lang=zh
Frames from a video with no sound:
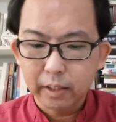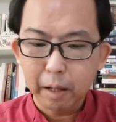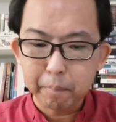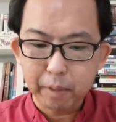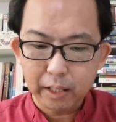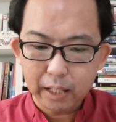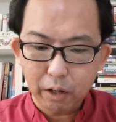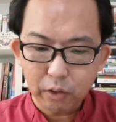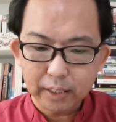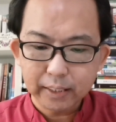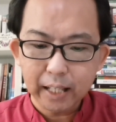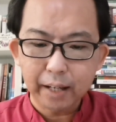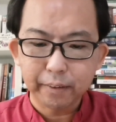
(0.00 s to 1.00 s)
他每到
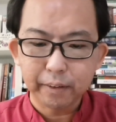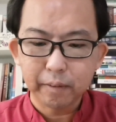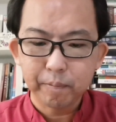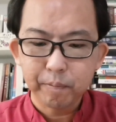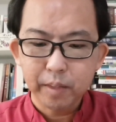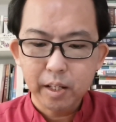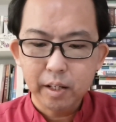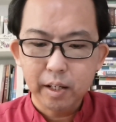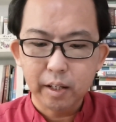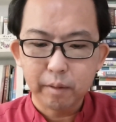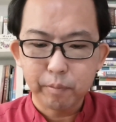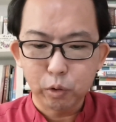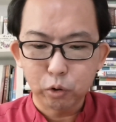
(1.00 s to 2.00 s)
一站呢
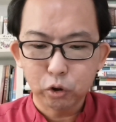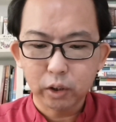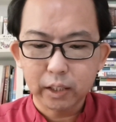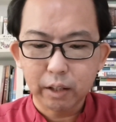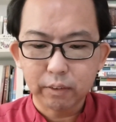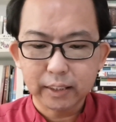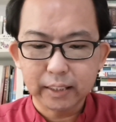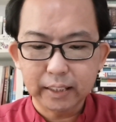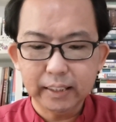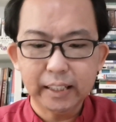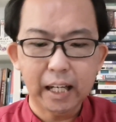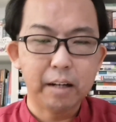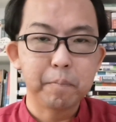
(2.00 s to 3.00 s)
啊，比如说到吉
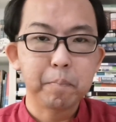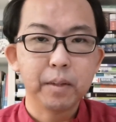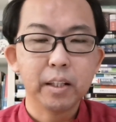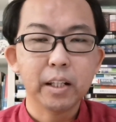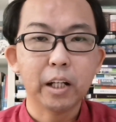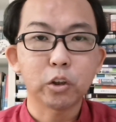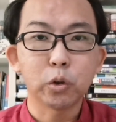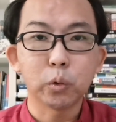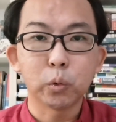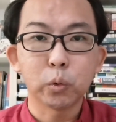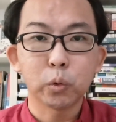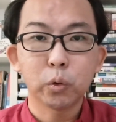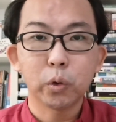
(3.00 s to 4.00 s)
甲，他
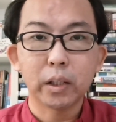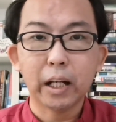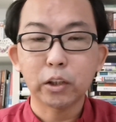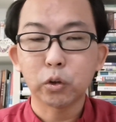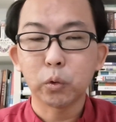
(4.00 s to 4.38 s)
就对他